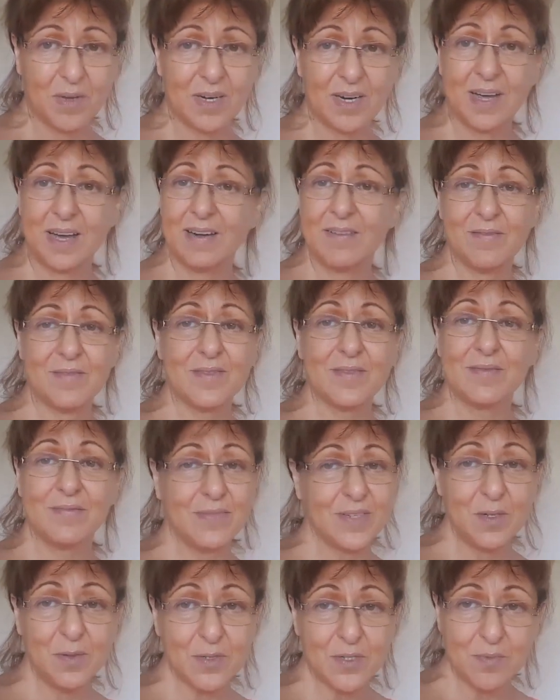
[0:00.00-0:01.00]
man kann
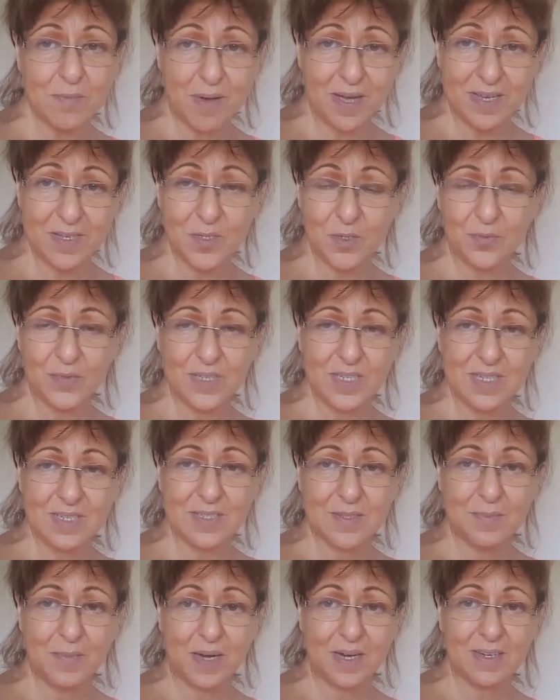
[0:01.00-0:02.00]
Videos machen, so wie
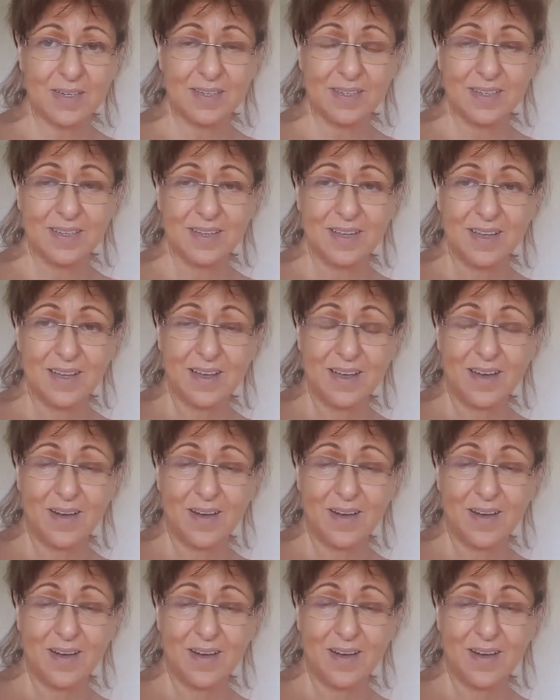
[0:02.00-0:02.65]
ich es mache.